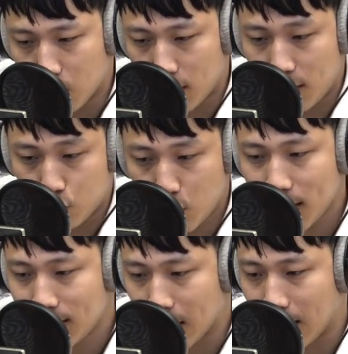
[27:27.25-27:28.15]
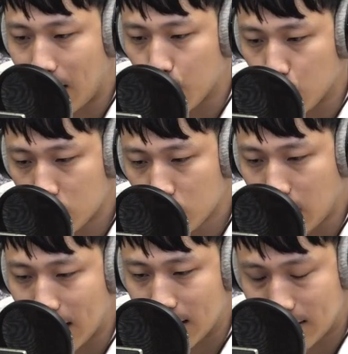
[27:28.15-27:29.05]
哦也缺钱呐，于是
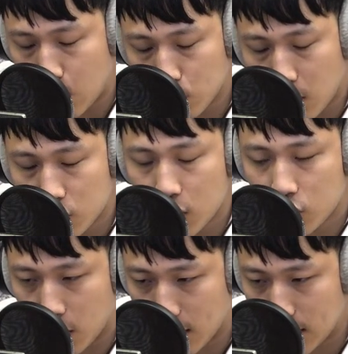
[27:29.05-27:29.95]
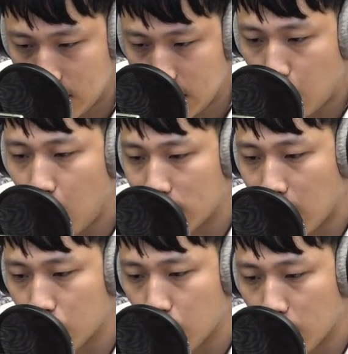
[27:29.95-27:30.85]
他也加入到。这整个计划
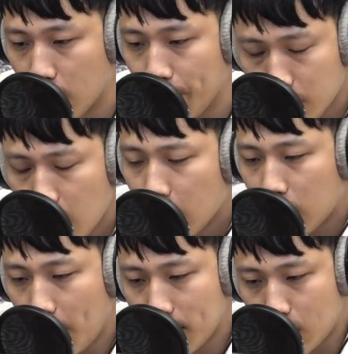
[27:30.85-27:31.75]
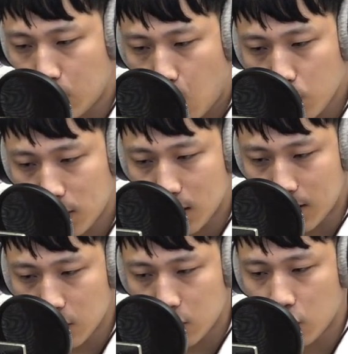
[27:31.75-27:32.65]
当中呢，他们在偷得
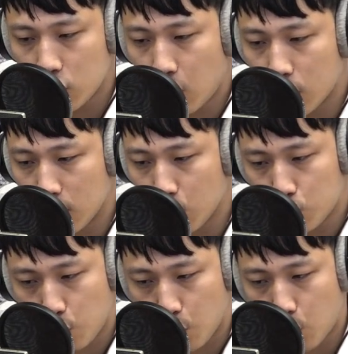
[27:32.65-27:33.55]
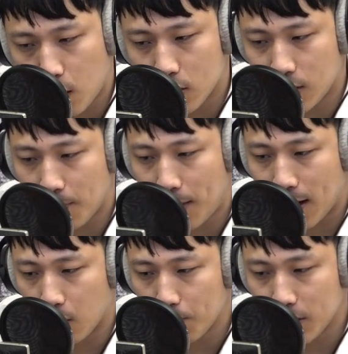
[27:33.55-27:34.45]
赃车之后呢，又悬挂了赃
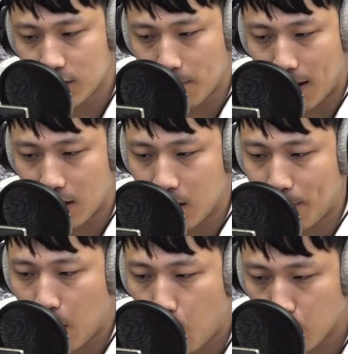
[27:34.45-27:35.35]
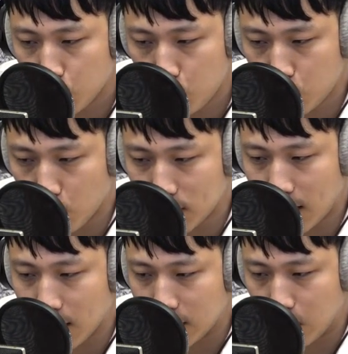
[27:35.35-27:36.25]
牌哦，并且买了一把王具手
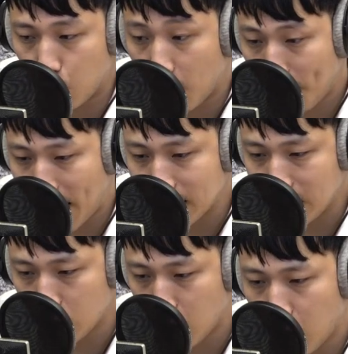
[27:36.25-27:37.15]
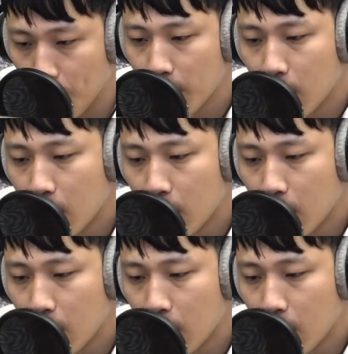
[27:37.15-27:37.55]
枪以及王八鸡之后，